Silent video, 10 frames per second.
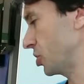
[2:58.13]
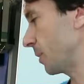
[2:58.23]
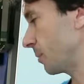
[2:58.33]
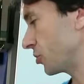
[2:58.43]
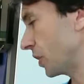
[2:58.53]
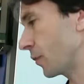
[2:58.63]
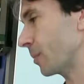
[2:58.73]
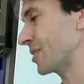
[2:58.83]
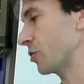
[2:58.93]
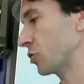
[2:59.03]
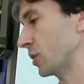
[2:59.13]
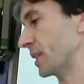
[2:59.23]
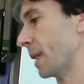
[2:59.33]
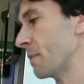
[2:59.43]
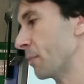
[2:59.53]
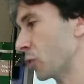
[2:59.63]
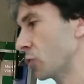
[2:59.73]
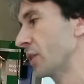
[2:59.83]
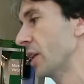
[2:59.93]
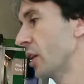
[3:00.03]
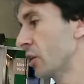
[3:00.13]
Per maggiori informazioni su entrambi i prodotti